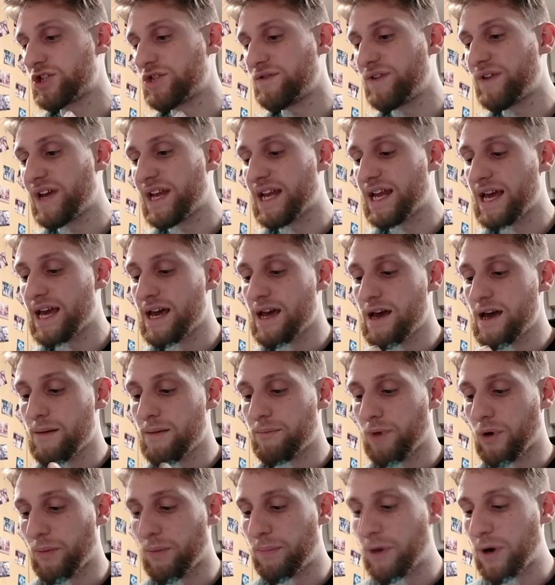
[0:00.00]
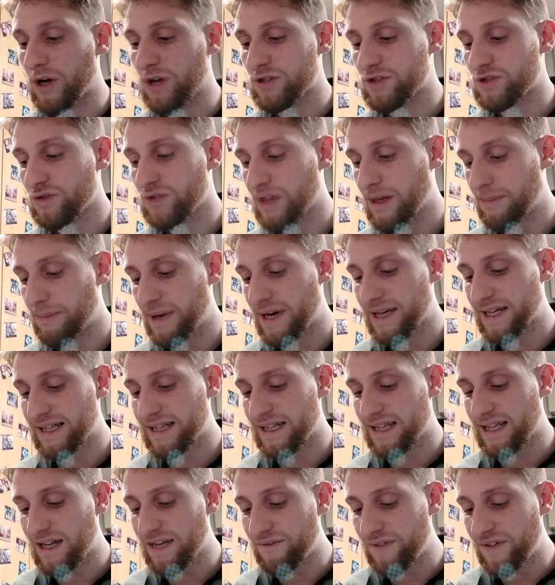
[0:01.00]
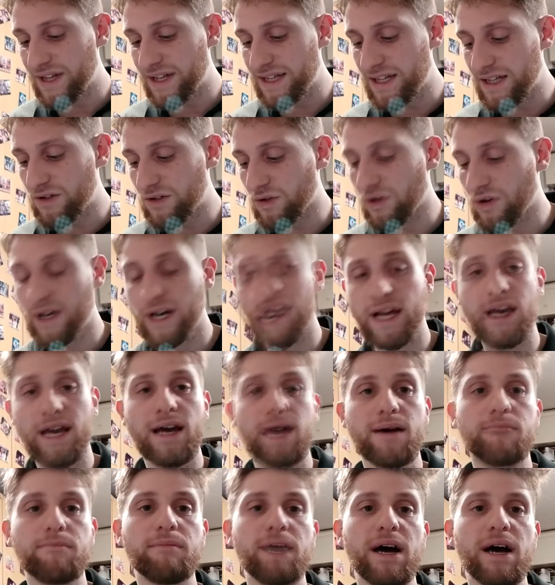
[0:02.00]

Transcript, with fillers: ci viene proposto da parte del venditore,